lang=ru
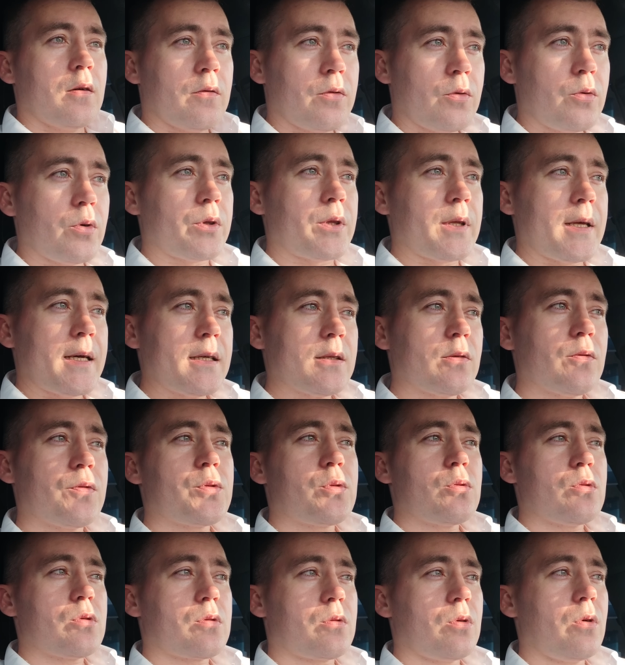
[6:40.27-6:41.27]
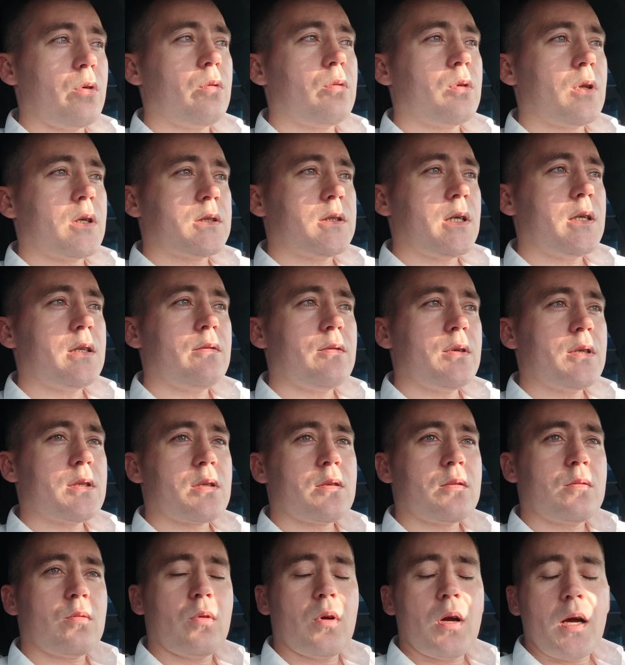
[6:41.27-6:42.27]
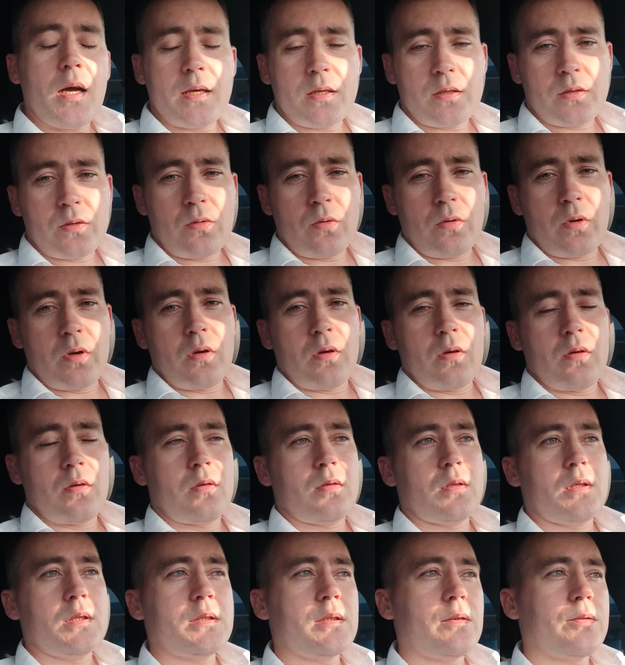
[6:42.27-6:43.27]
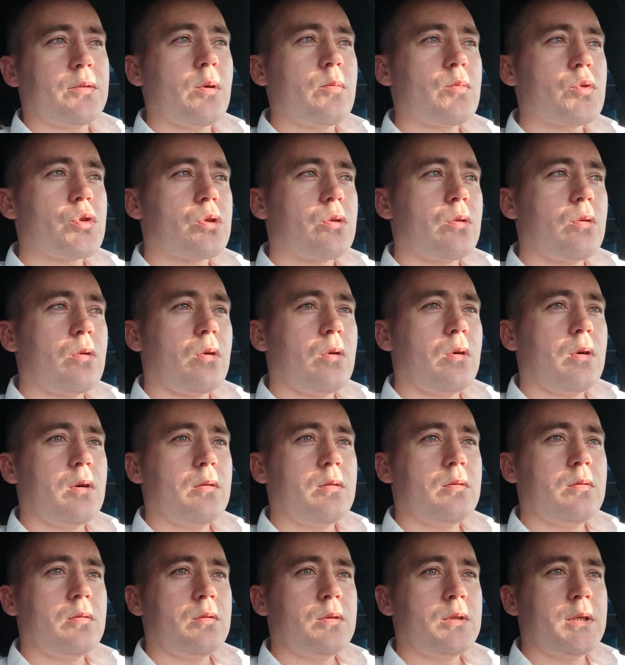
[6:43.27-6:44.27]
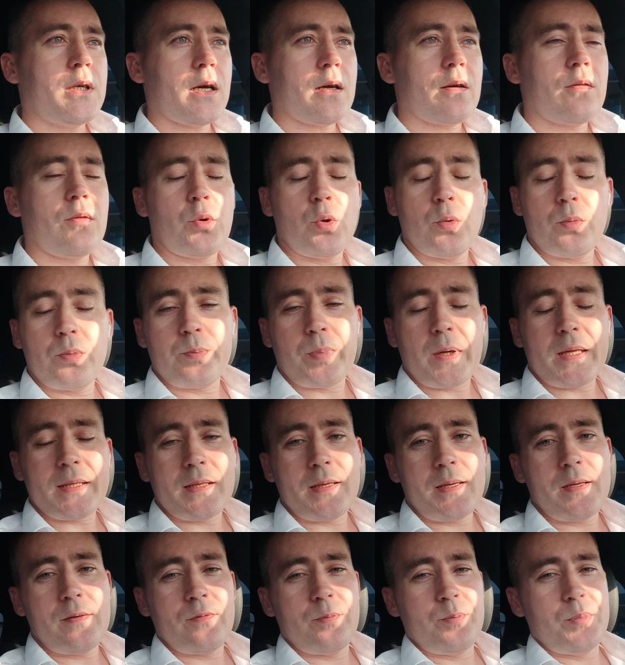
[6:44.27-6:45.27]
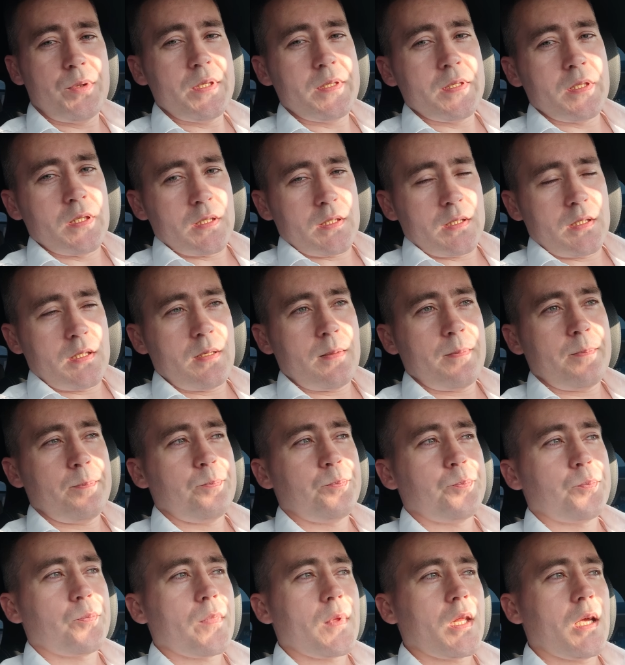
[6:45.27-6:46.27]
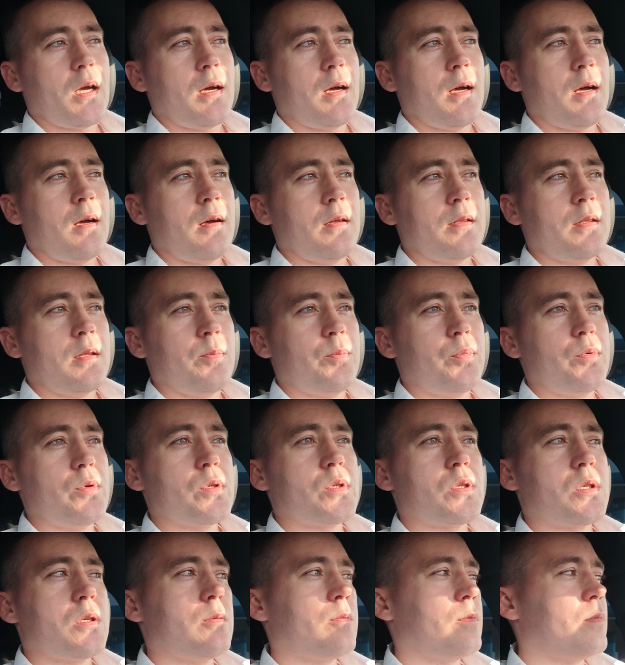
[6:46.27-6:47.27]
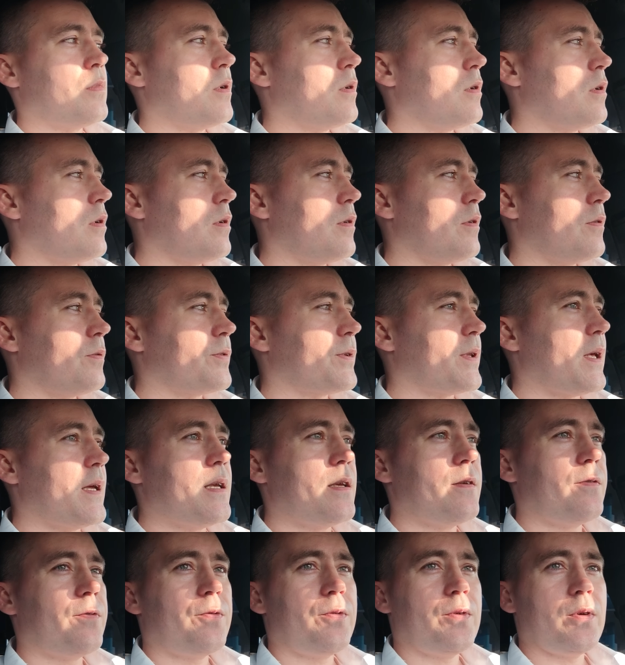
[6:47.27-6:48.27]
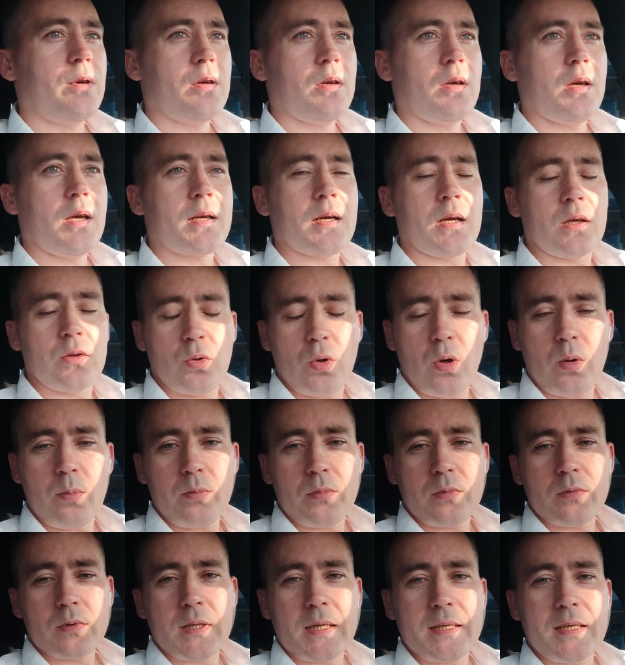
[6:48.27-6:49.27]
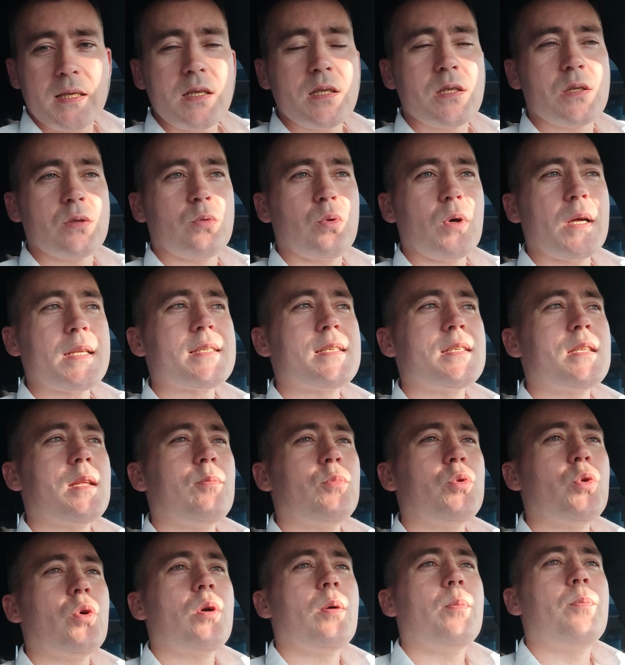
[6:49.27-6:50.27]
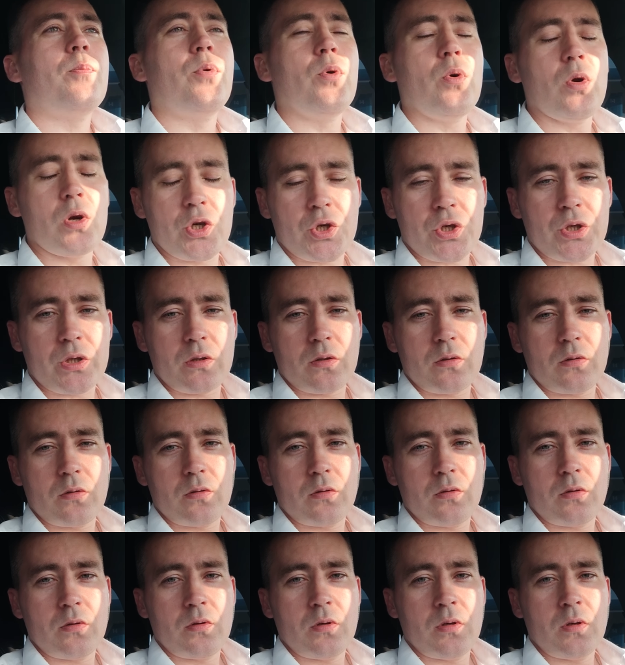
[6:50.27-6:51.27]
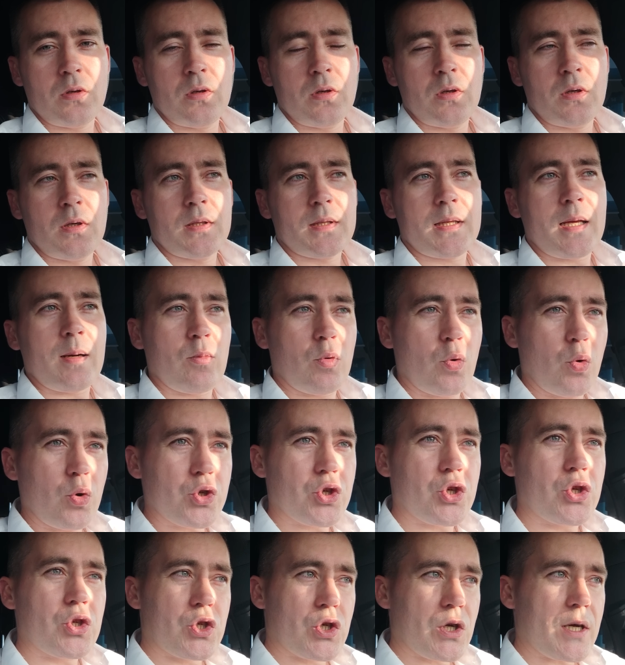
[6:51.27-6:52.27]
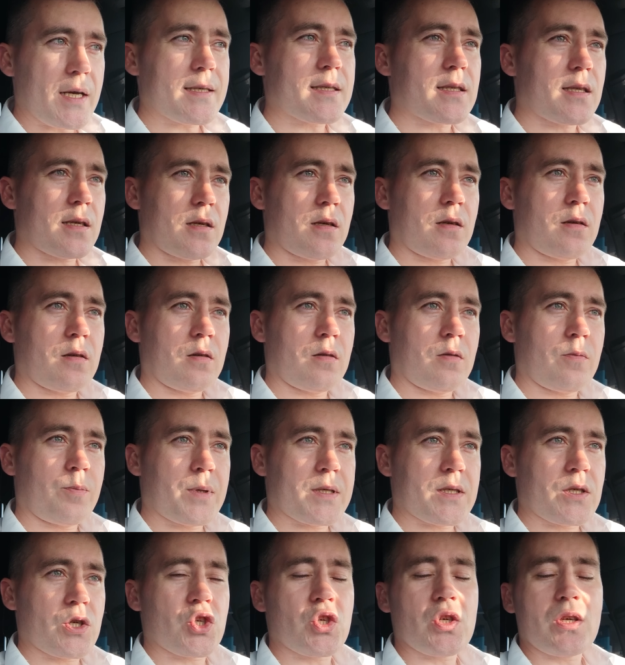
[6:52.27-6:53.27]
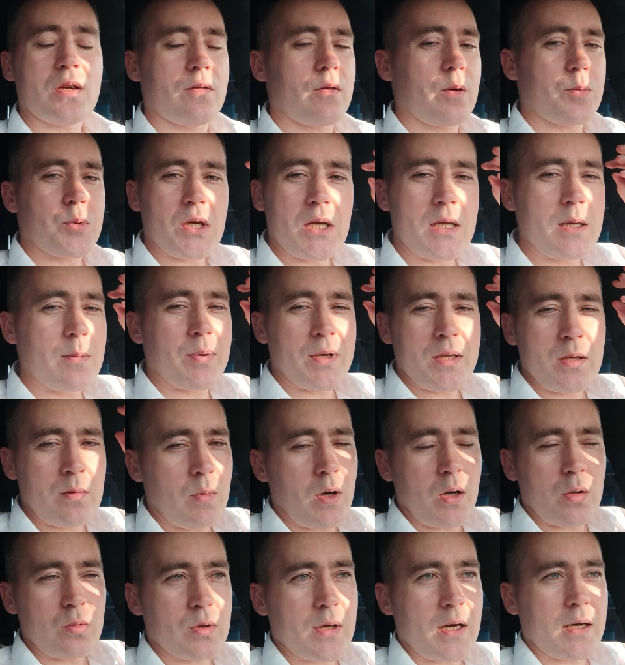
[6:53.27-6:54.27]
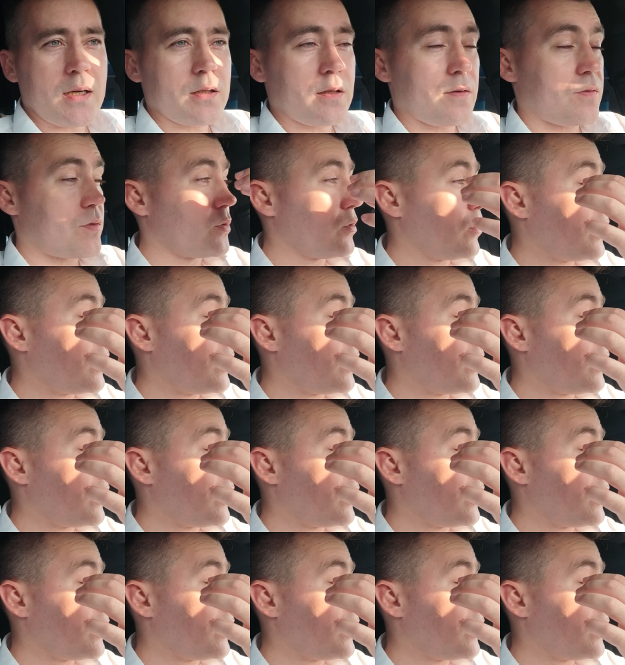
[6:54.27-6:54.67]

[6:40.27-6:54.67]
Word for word: Вот, на эту всю историю накладывается другая история. Дело в том, что э, я говорю про тариф бизнес, да? А, допустим, э, в тарифе эконом таких ситуаций намного больше. Там очень часто пассажиры вообще не понимают, как это